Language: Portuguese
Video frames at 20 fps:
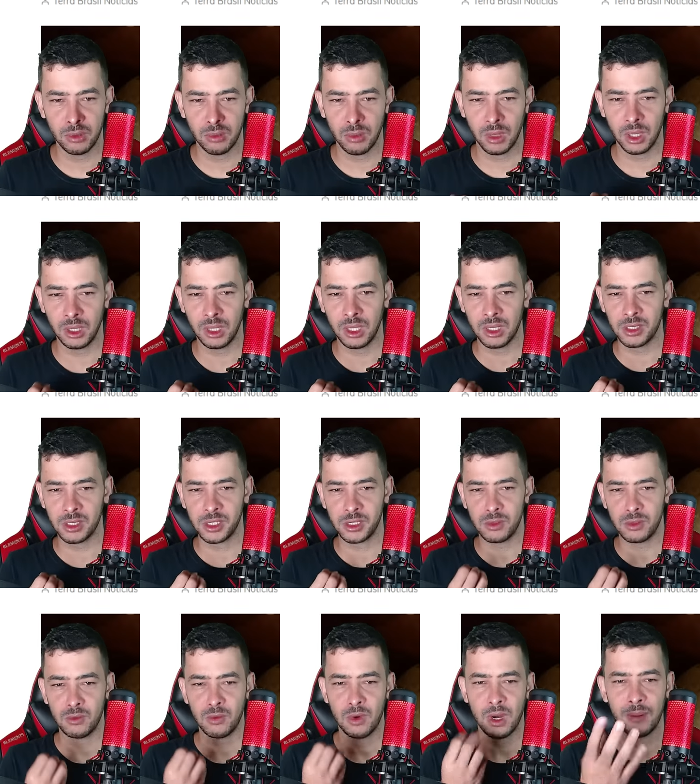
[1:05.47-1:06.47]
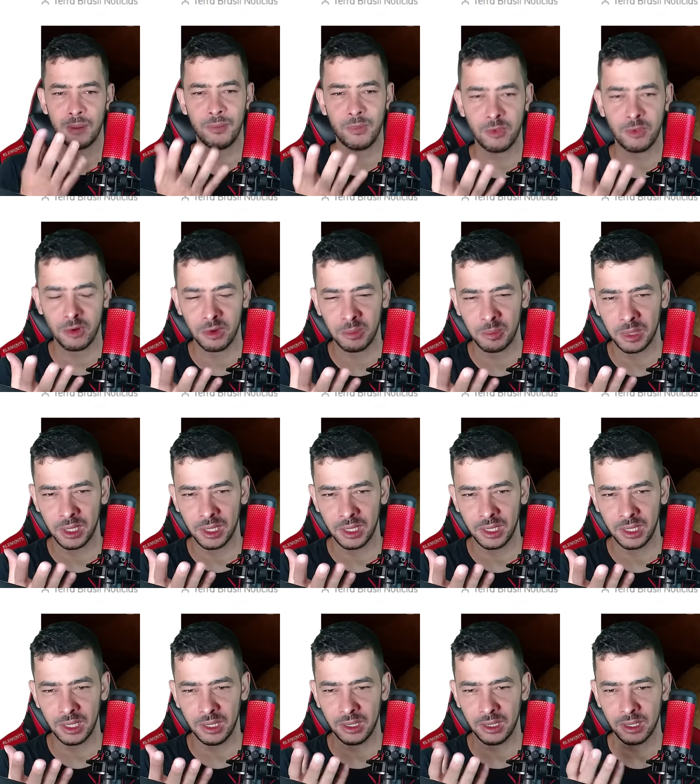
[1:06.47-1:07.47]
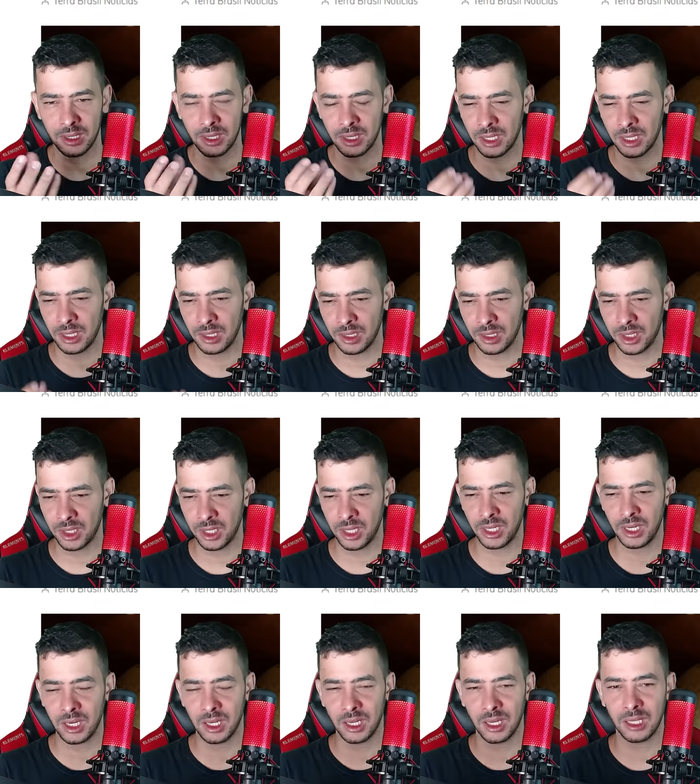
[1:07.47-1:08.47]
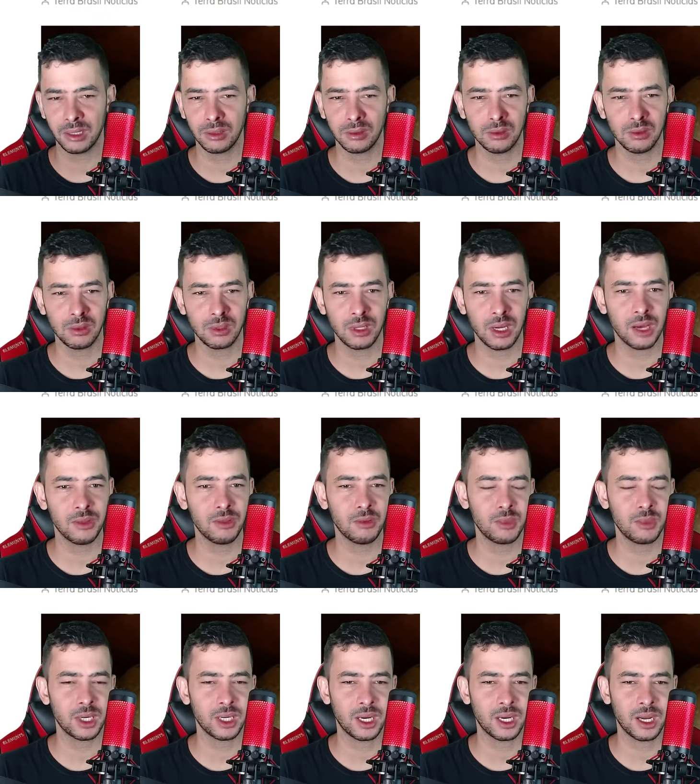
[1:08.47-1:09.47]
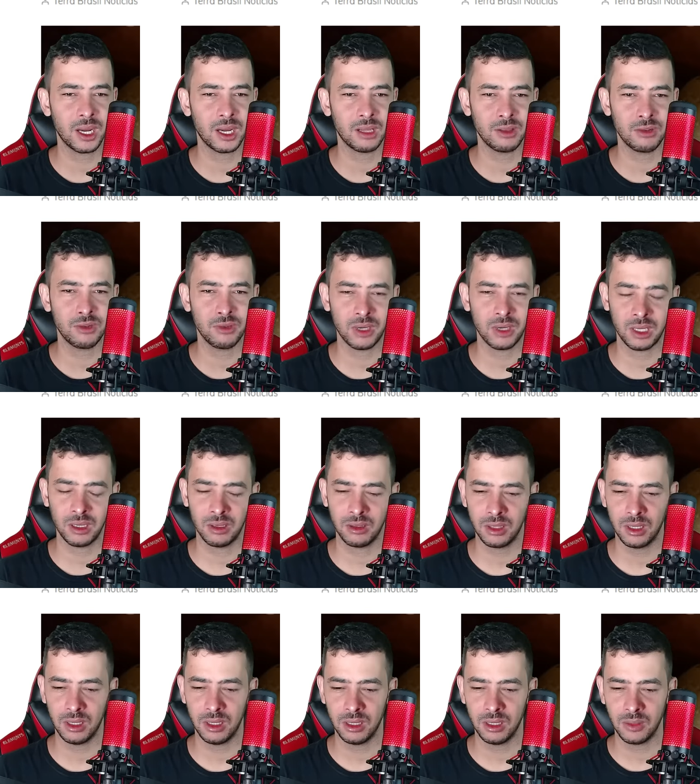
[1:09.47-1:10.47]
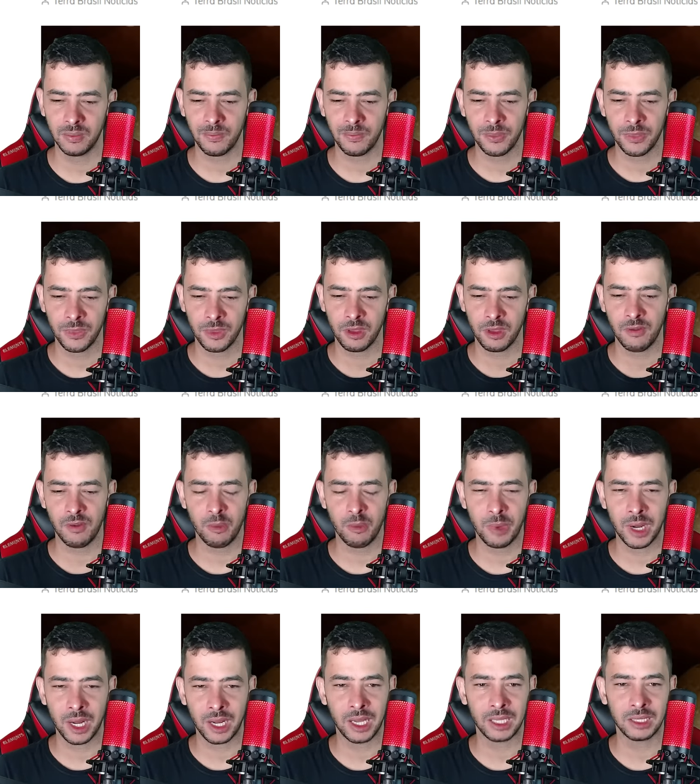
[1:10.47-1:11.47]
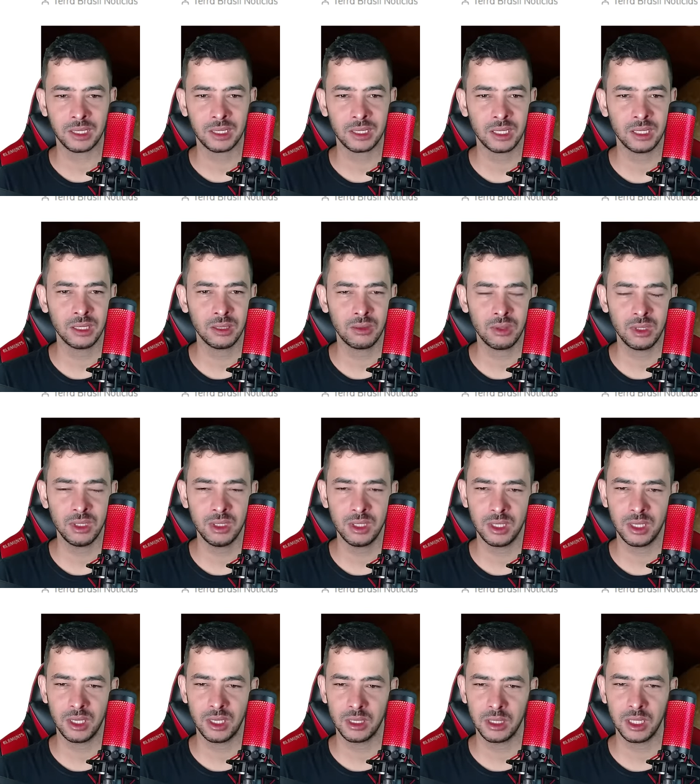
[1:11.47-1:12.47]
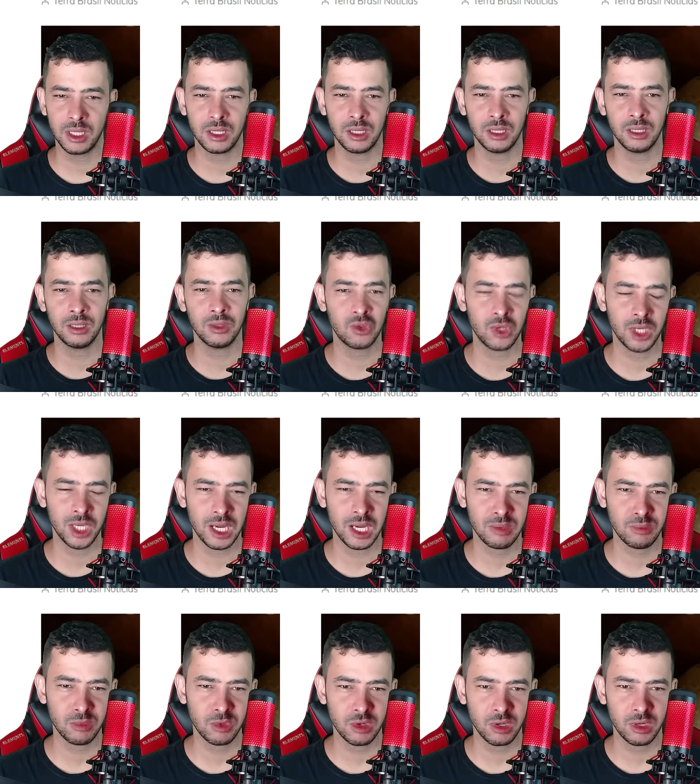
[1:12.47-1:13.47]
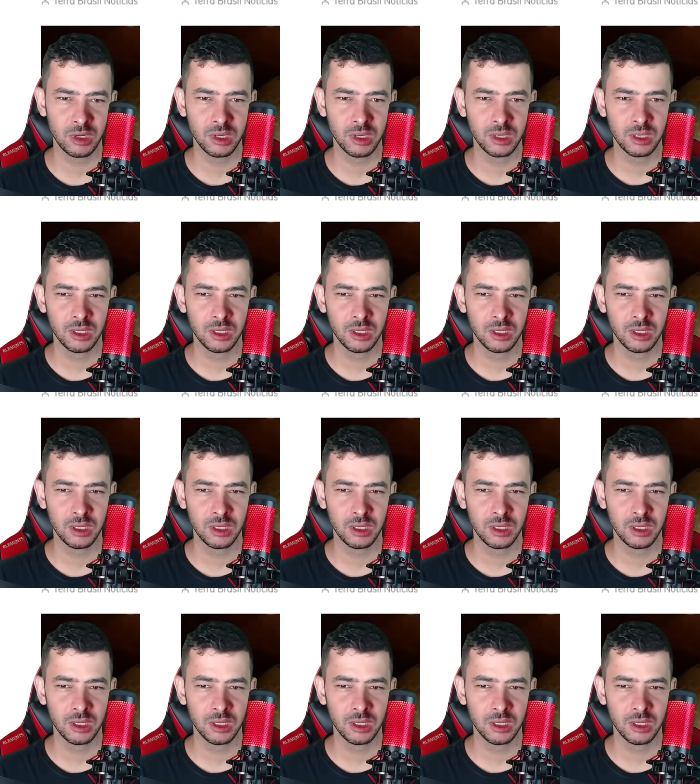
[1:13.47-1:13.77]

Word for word: manda assim um amor para eles e ele chega lá no lugar, no mercado e fala: Olha, eu vou pagar tanto em dinheiro e tanto em amor.